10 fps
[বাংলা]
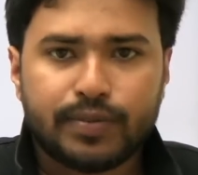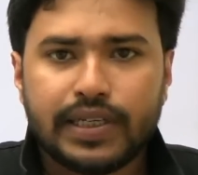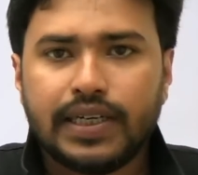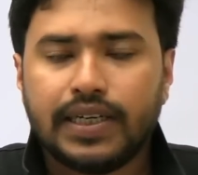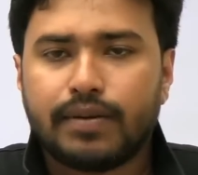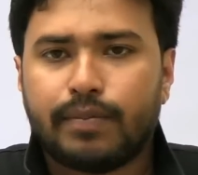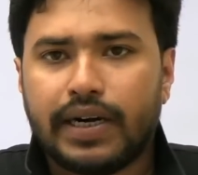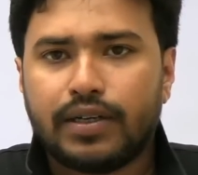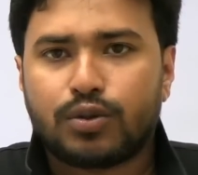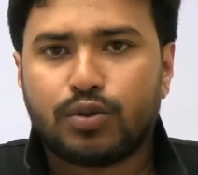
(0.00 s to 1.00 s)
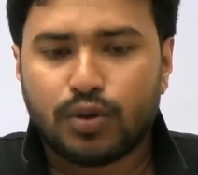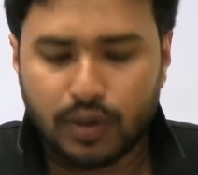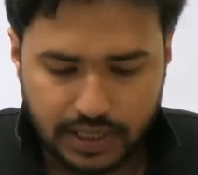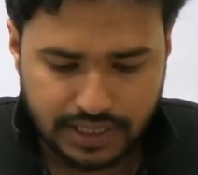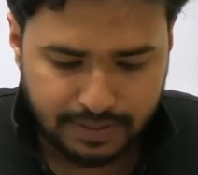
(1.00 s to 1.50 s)
দেহের
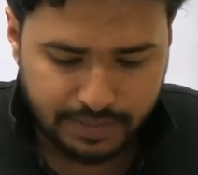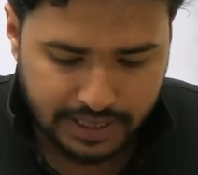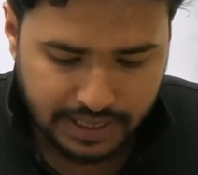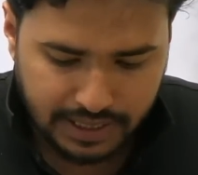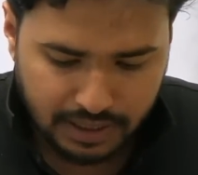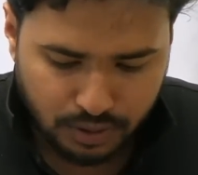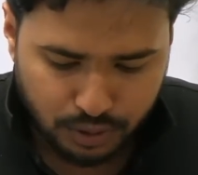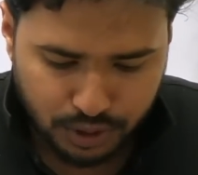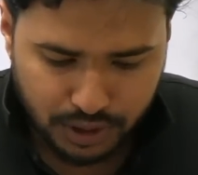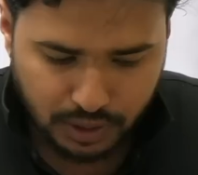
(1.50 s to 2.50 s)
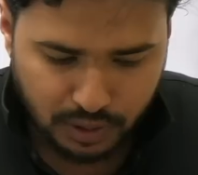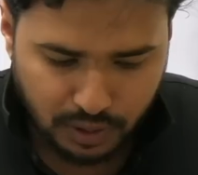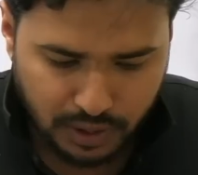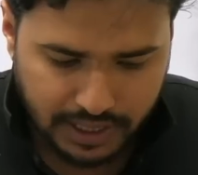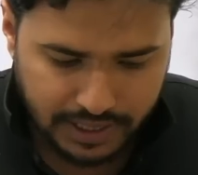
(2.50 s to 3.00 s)
মাইট্রোকন্ডিয়াবিহীন কোষটি হলো
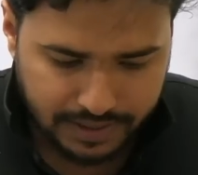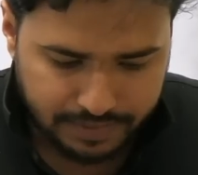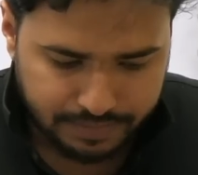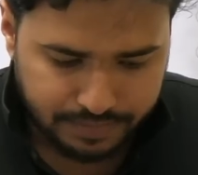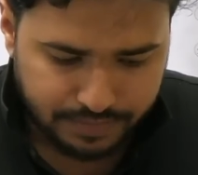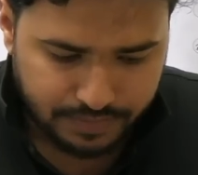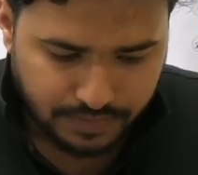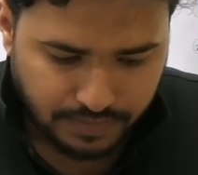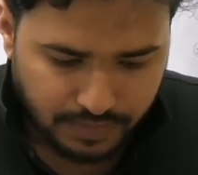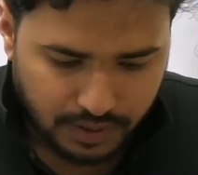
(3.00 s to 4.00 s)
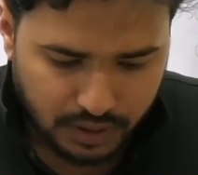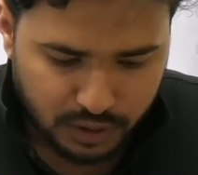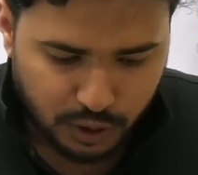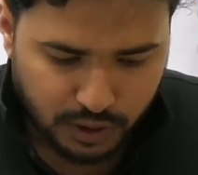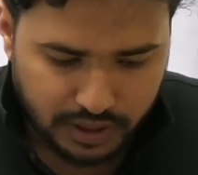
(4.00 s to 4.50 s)
কি
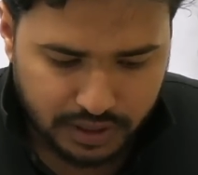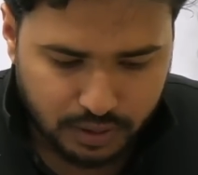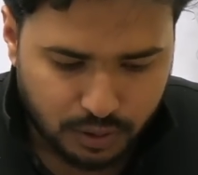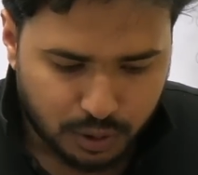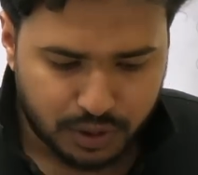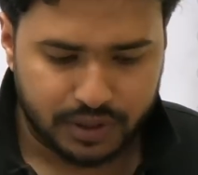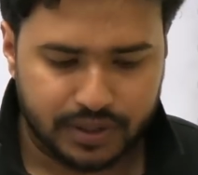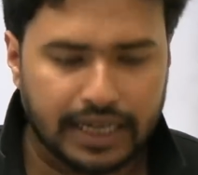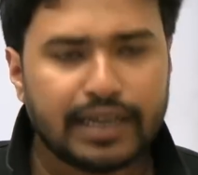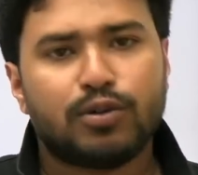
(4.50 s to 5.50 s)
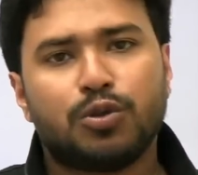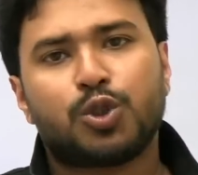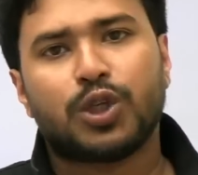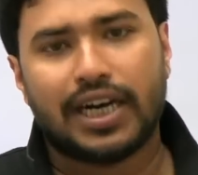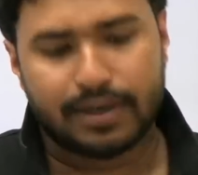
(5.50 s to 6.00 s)
যকৃত কোষ স্নায়ু কোষ
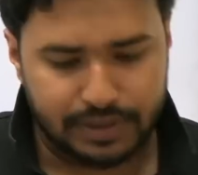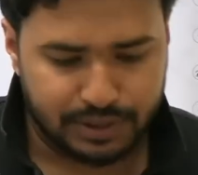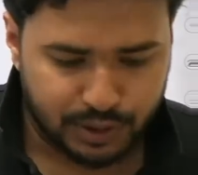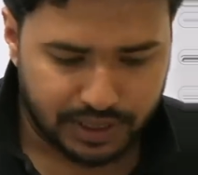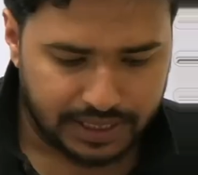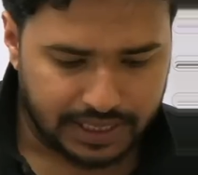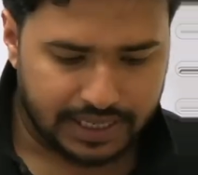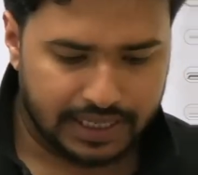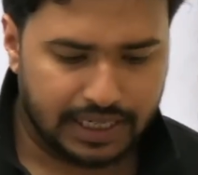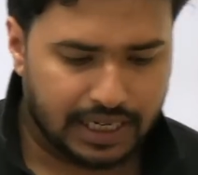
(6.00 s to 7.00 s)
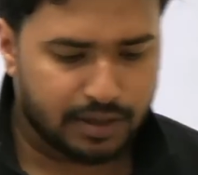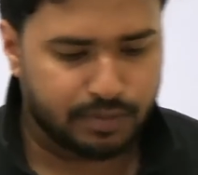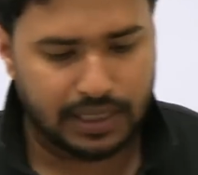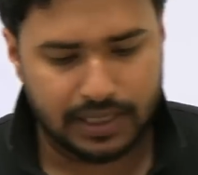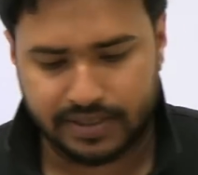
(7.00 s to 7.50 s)
আরবিসি নাকি নান দেশ
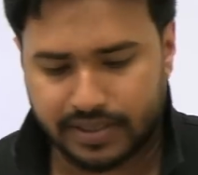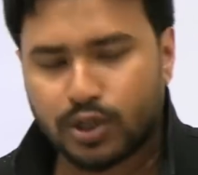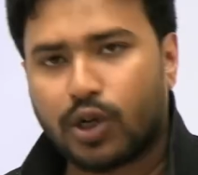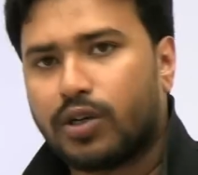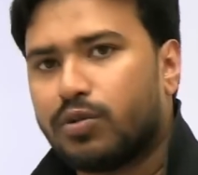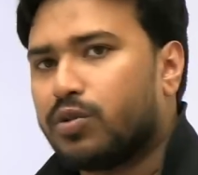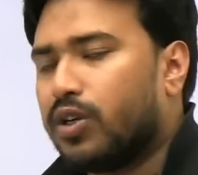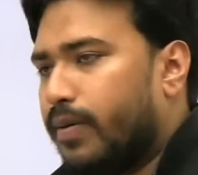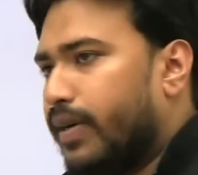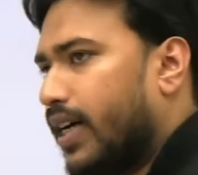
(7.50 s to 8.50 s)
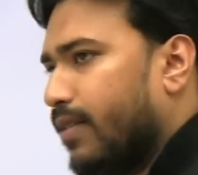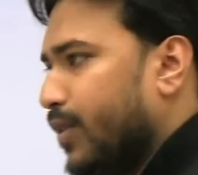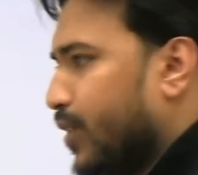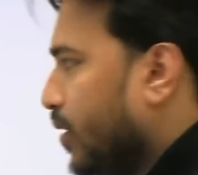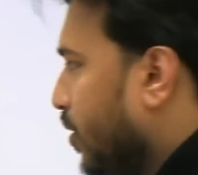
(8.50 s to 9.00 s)
দিস সঠিক উত্তর হবে আরবিসি